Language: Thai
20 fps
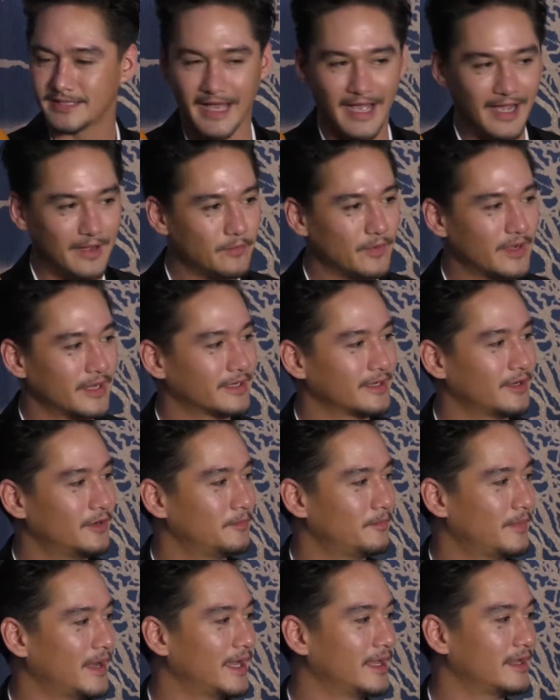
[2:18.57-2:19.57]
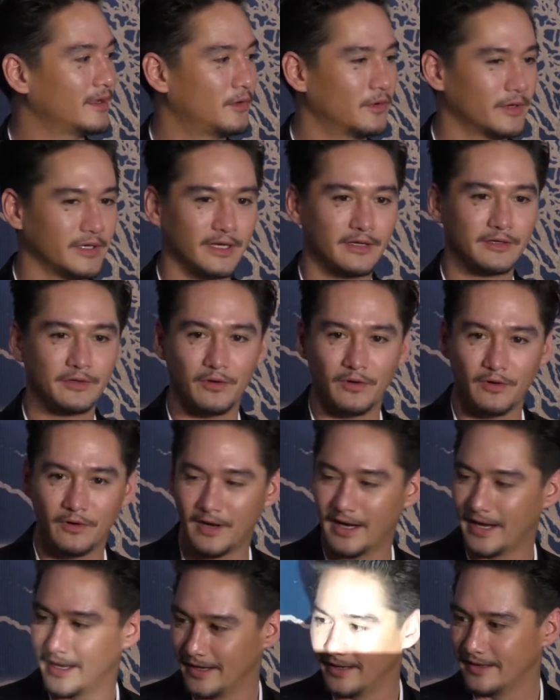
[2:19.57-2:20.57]
สามวันเข้าไปคนยังโทร
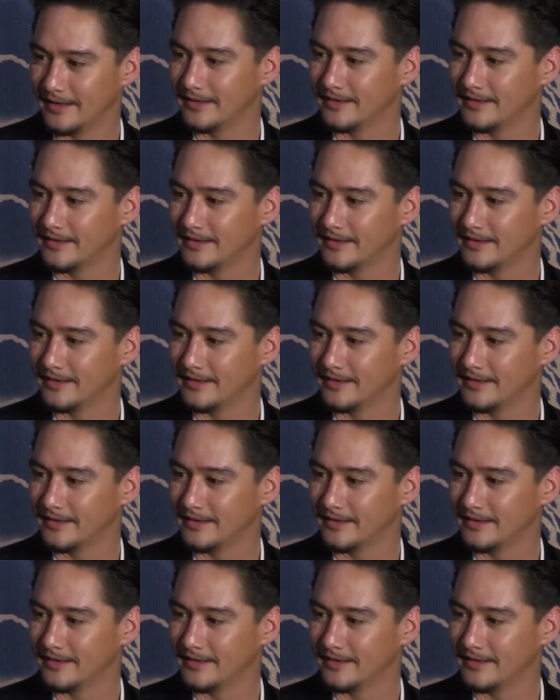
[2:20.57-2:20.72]
หา